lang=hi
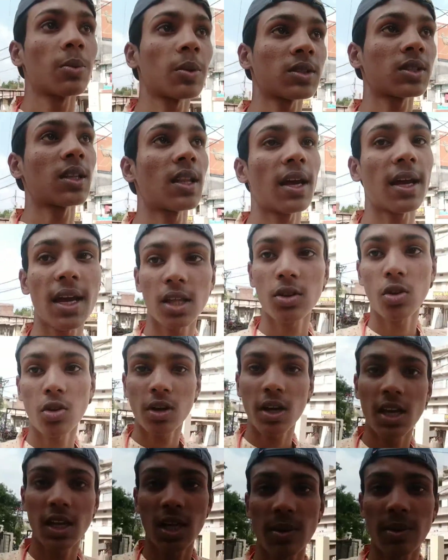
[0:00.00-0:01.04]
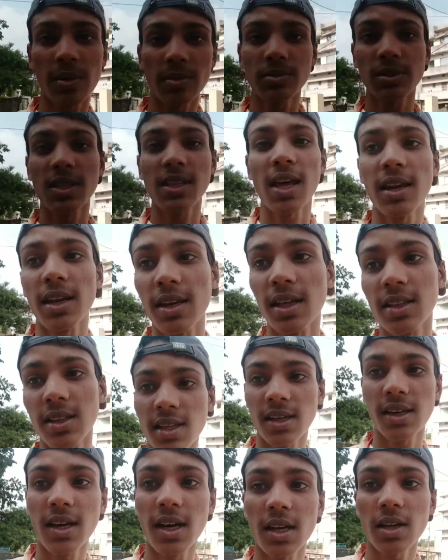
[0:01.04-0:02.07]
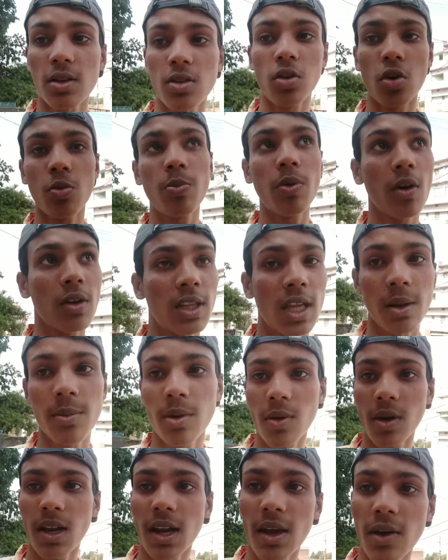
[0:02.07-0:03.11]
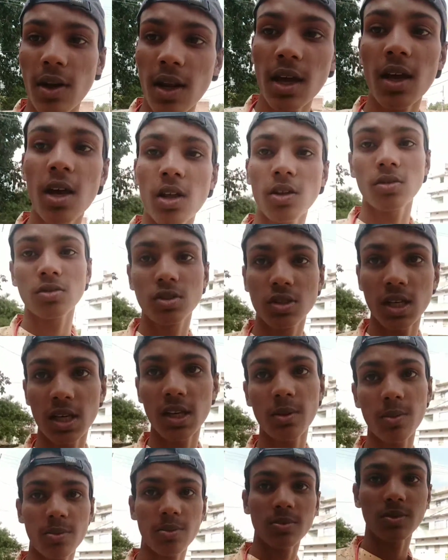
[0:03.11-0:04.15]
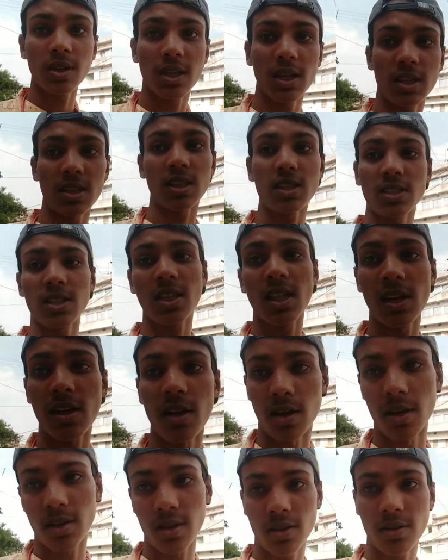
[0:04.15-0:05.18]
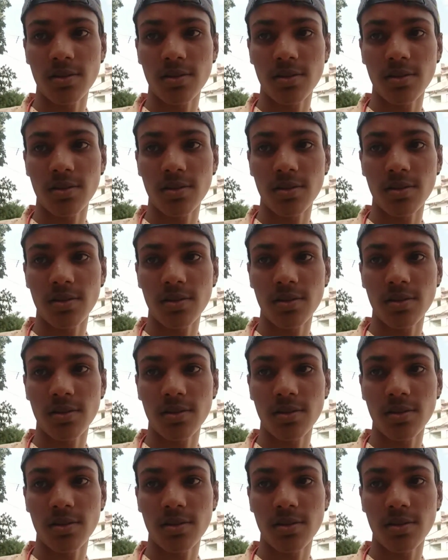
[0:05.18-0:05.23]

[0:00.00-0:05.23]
भी पसंद आ गया तो लेके अब हम सीधा निकलते हैं घर धूप बहुत हैवी वाला आ रहा है तो चलिए निकलते हैं सीधा घर